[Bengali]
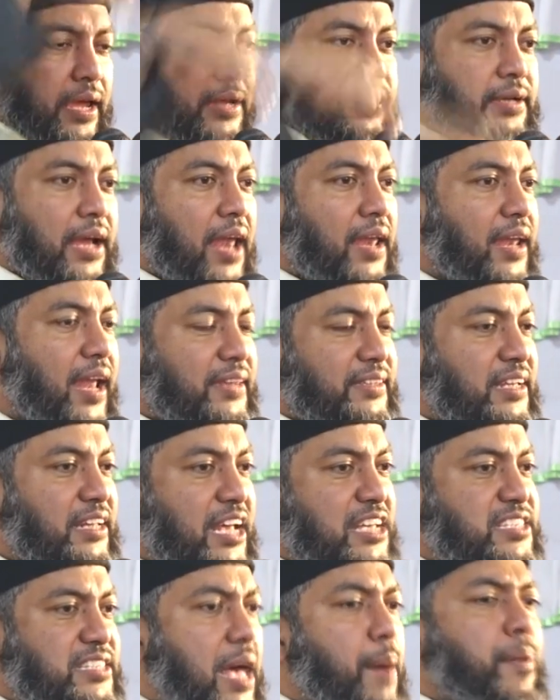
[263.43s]

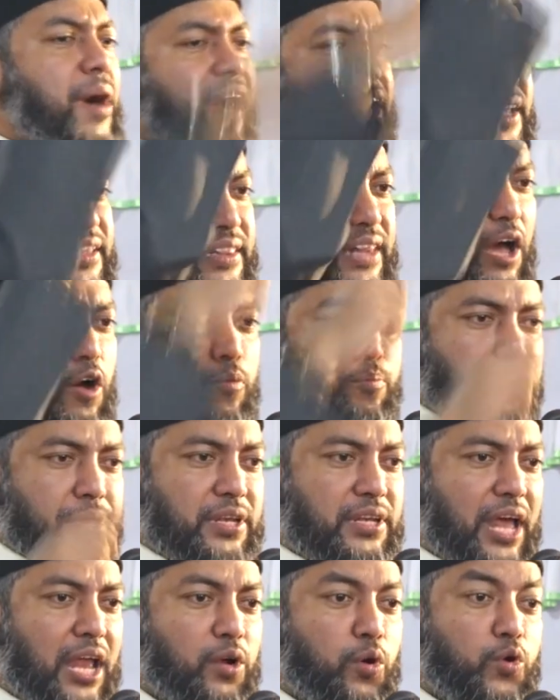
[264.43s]
ইন্নাল্লাদিনা
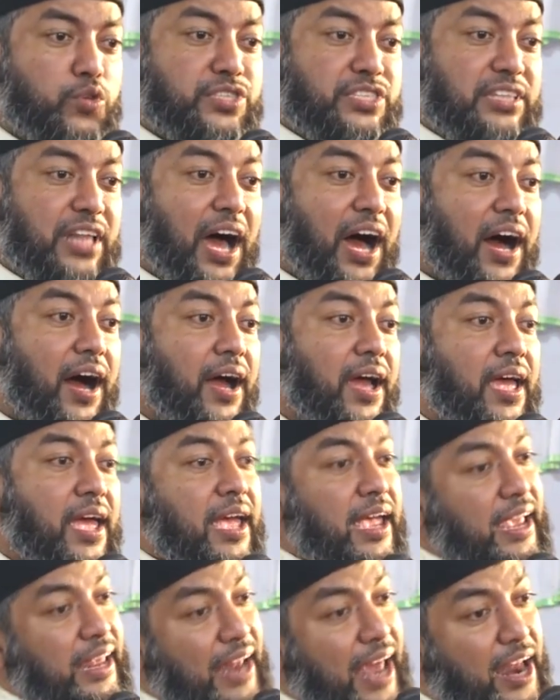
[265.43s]
মিন্নাল হোসনা
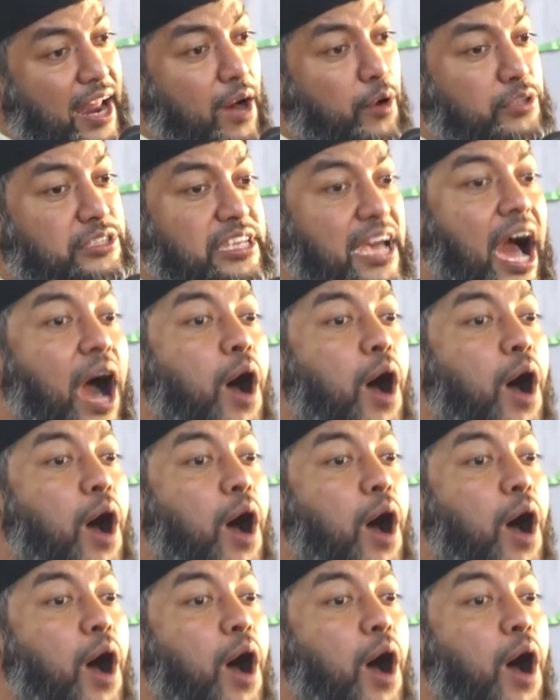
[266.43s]
এনারা হচ্ছে